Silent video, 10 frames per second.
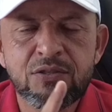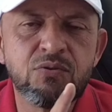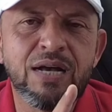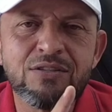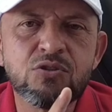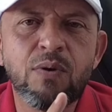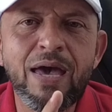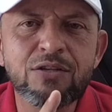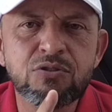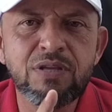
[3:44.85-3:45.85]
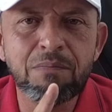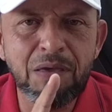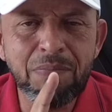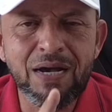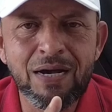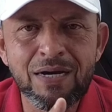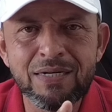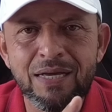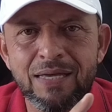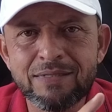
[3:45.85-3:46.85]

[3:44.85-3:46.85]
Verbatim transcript: no caso do Etch, né? É bem bacana